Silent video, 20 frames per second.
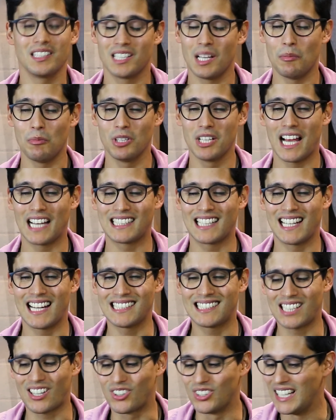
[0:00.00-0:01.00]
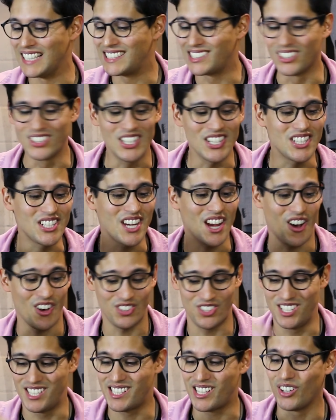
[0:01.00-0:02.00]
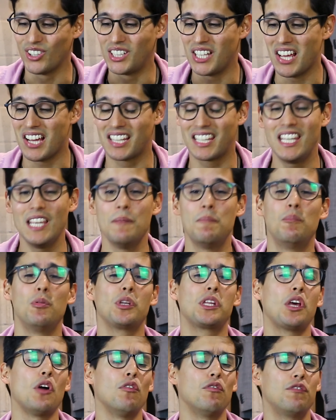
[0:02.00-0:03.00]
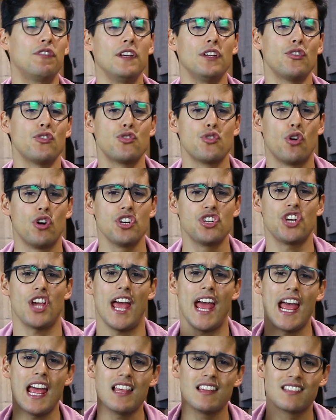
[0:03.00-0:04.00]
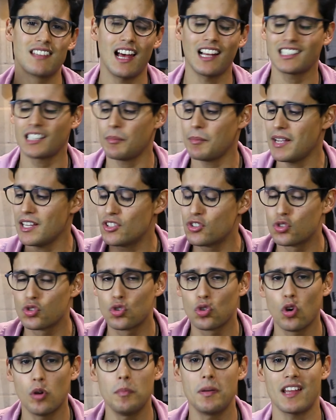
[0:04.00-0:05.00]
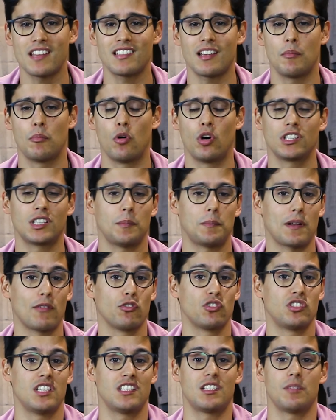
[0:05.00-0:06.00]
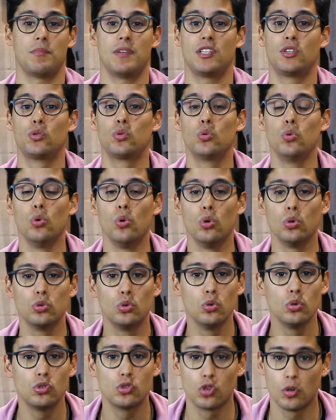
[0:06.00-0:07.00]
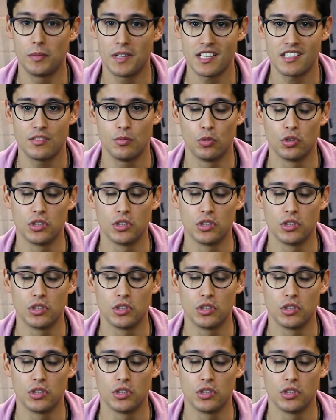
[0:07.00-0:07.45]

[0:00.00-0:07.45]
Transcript: Dá uma olhada nessa coleção de Chelseas que eu tenho aqui, porque o vídeo de hoje é exatamente sobre essa bota para você saber tudo sobre esse